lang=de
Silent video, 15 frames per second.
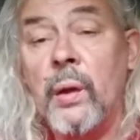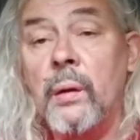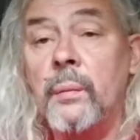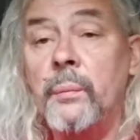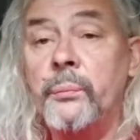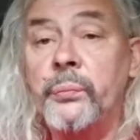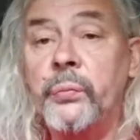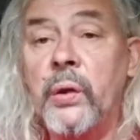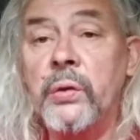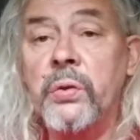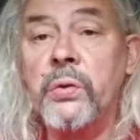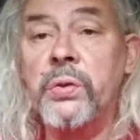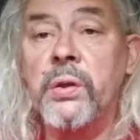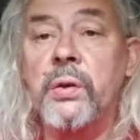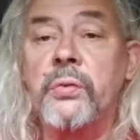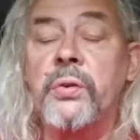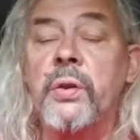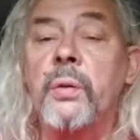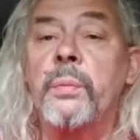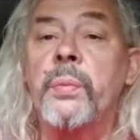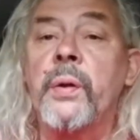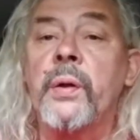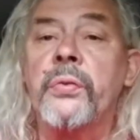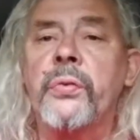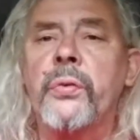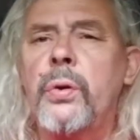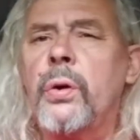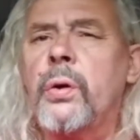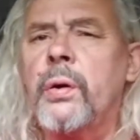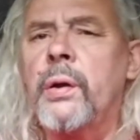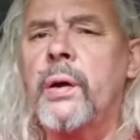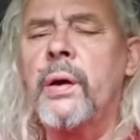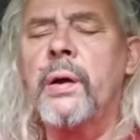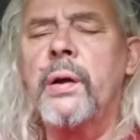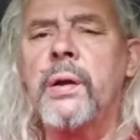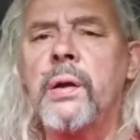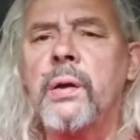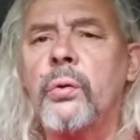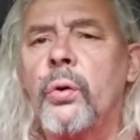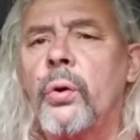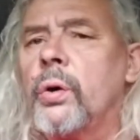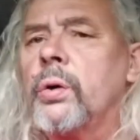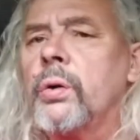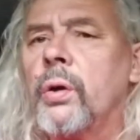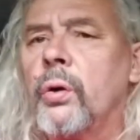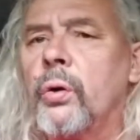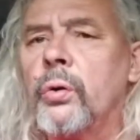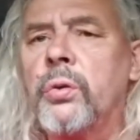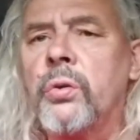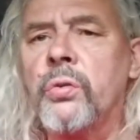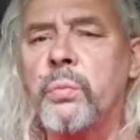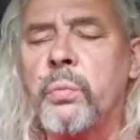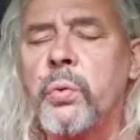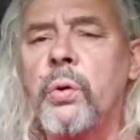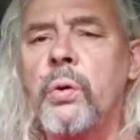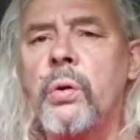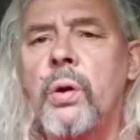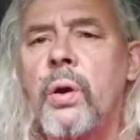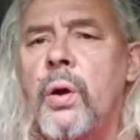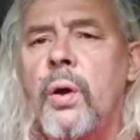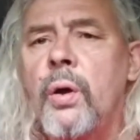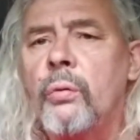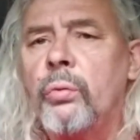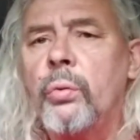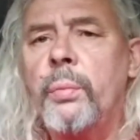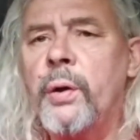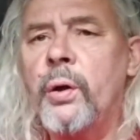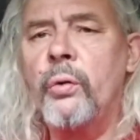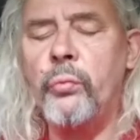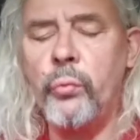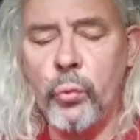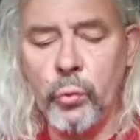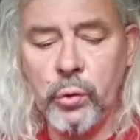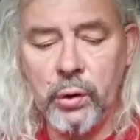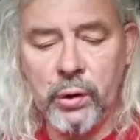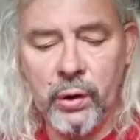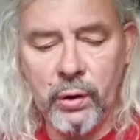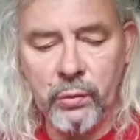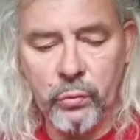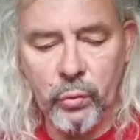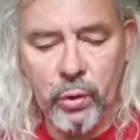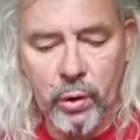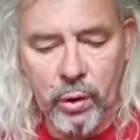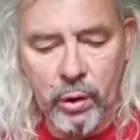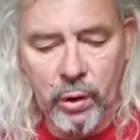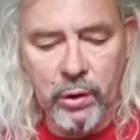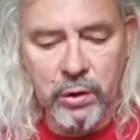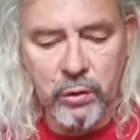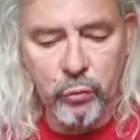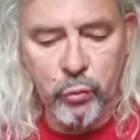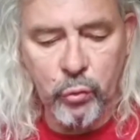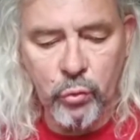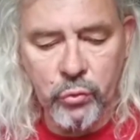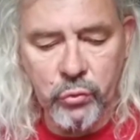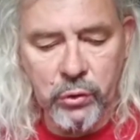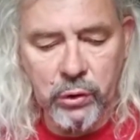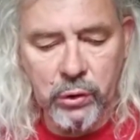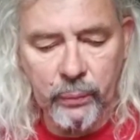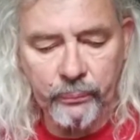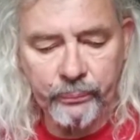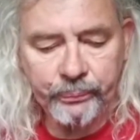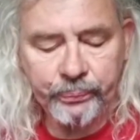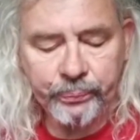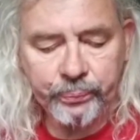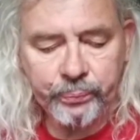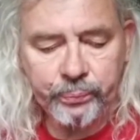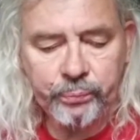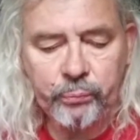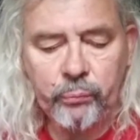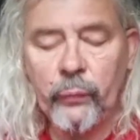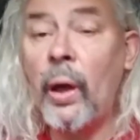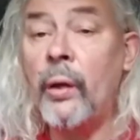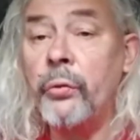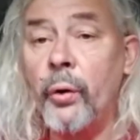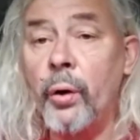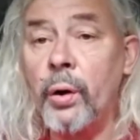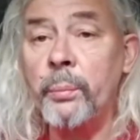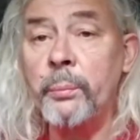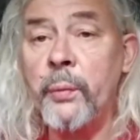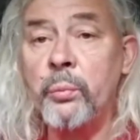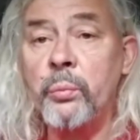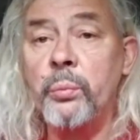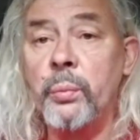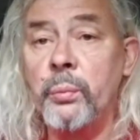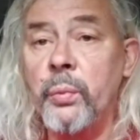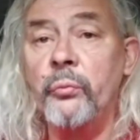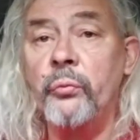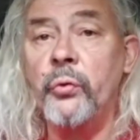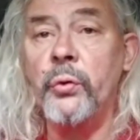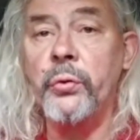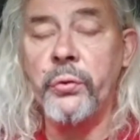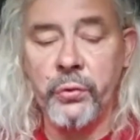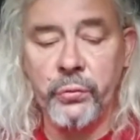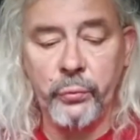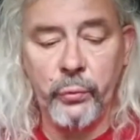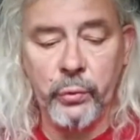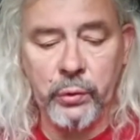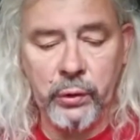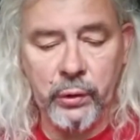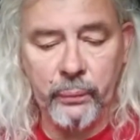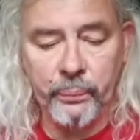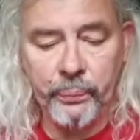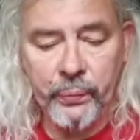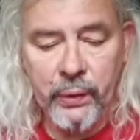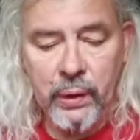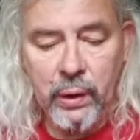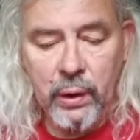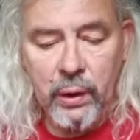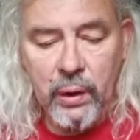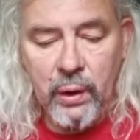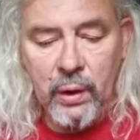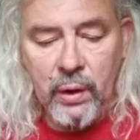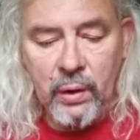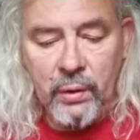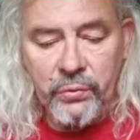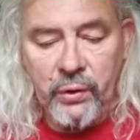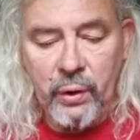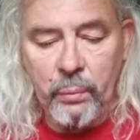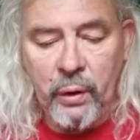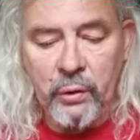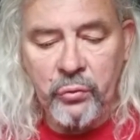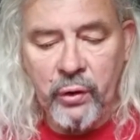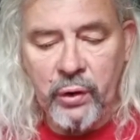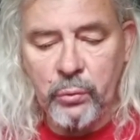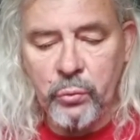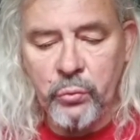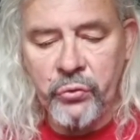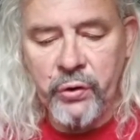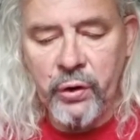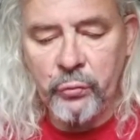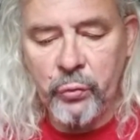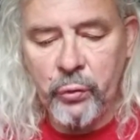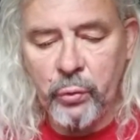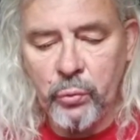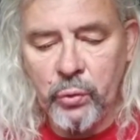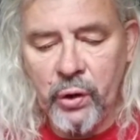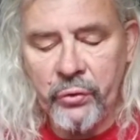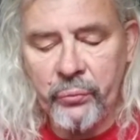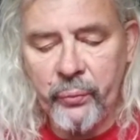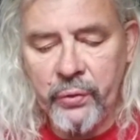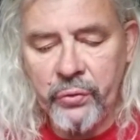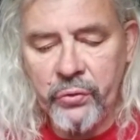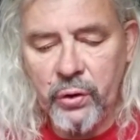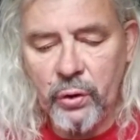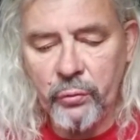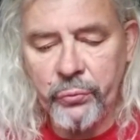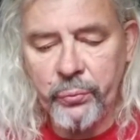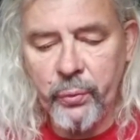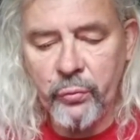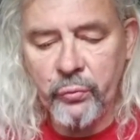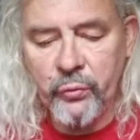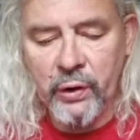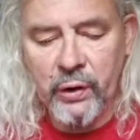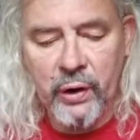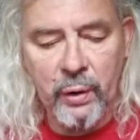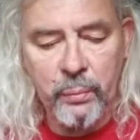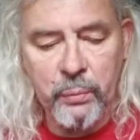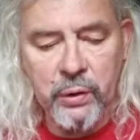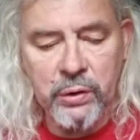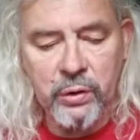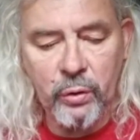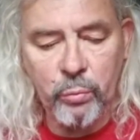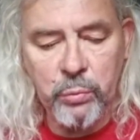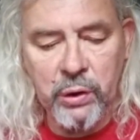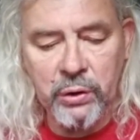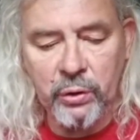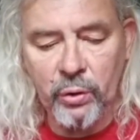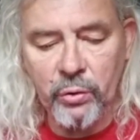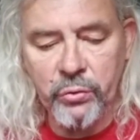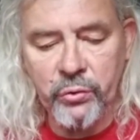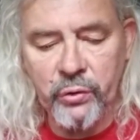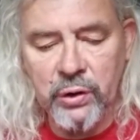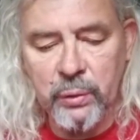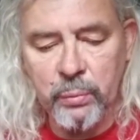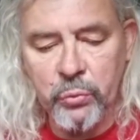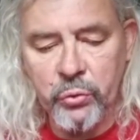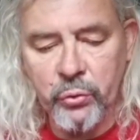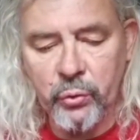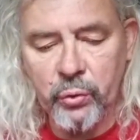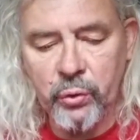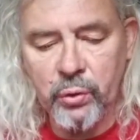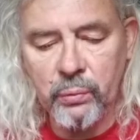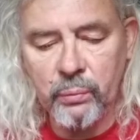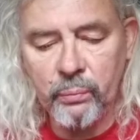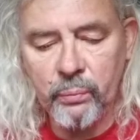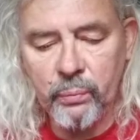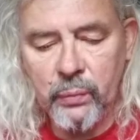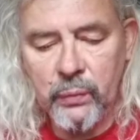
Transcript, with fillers: Ähm, das ist der Stellplatz Glockenheide in Röttgesbüttel, wo man auch wohnen kann, sogar relativ günstig. Also auch im, Wohnsitz wohnen kann. Sie haben einfach reduziert von 120 auf 12 Quadratmeter, um hier draußen leben zu können.